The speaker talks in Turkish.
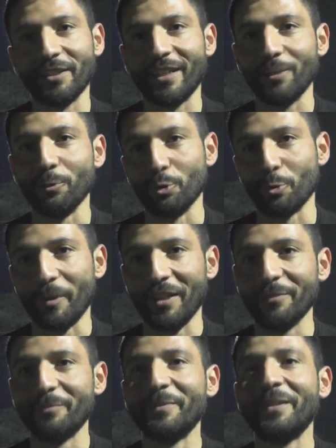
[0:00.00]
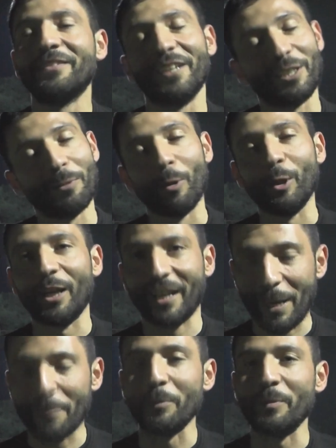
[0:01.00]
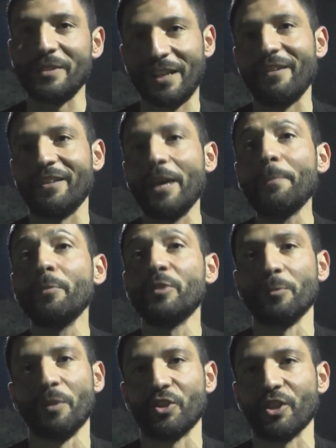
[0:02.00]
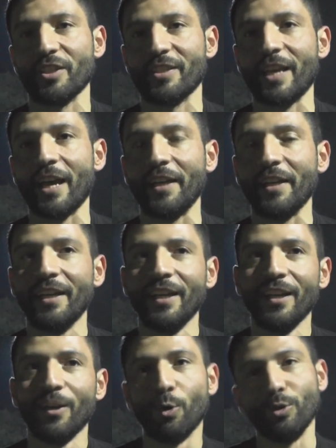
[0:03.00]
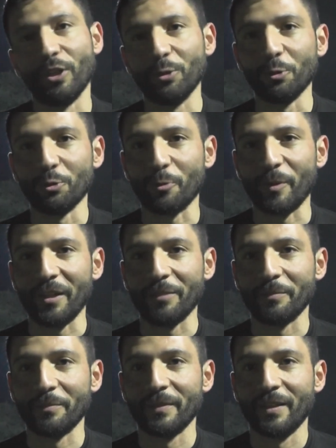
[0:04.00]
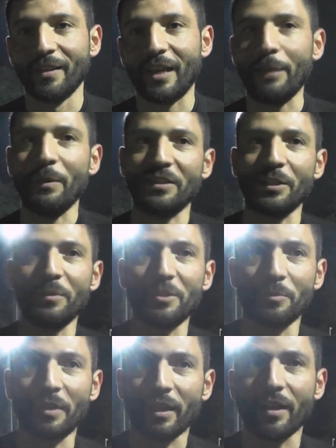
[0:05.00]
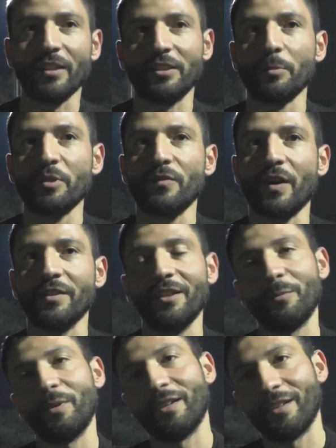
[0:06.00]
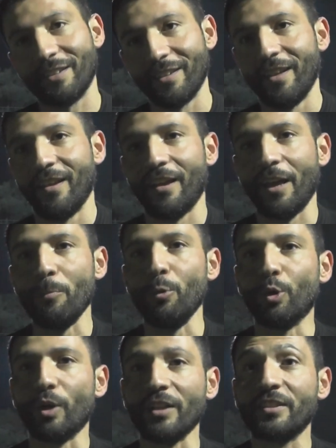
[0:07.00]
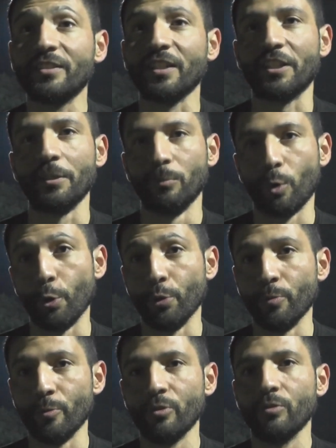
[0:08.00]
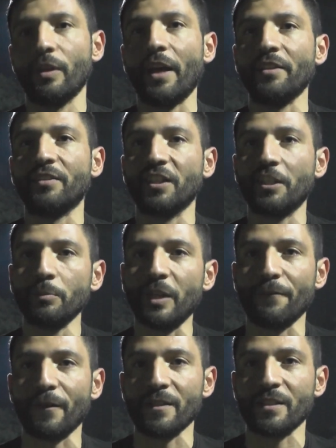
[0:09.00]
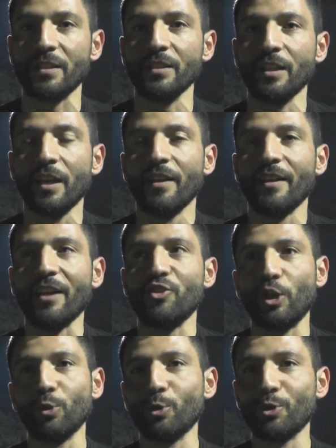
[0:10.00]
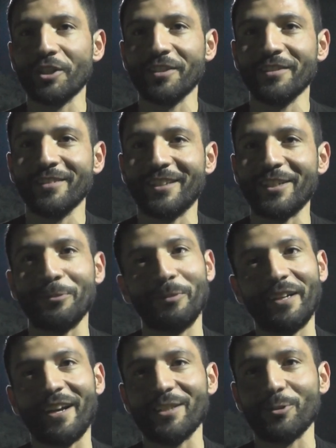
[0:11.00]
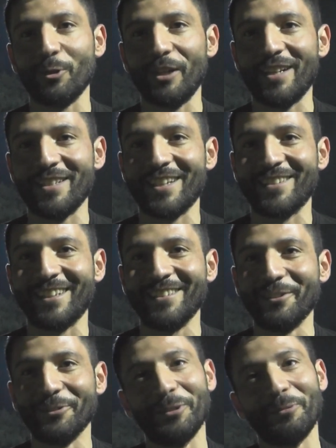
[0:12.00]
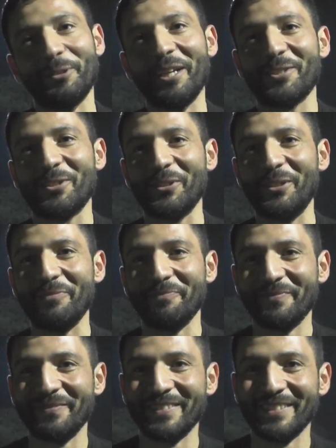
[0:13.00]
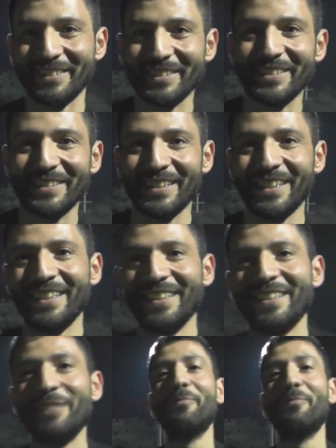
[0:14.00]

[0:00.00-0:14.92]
da unutmayalım. takım, takım olarak hepimizin evet hepimizin başarısı yani onları da unutmayalım. Elbette bizim de katkımız vardır ama en büyük katkı takım oyununun yani takım defansının yani Ceyhun Hoca'nın takımları az gol yer zaten. Onu da buradan söyleyeyim. Peki başarılar.